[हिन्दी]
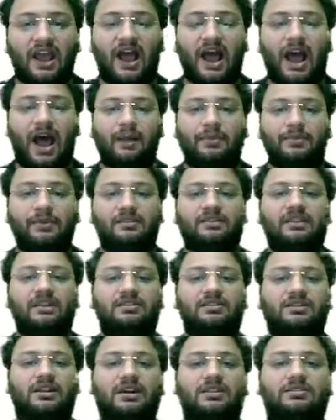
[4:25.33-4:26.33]
आप इसके
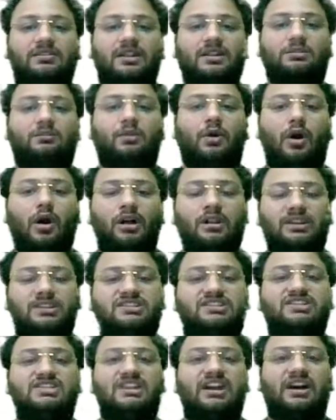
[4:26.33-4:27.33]
साथ साथ बहुत
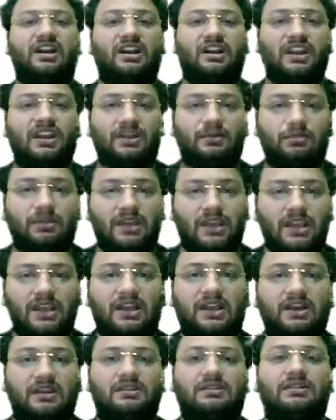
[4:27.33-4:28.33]
अच्छी अर्निंग भी
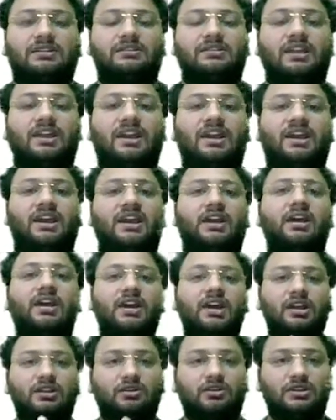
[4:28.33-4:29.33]
कर सकते हैं
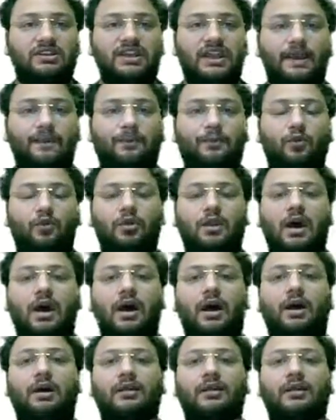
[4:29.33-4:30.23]
तो ये पूरा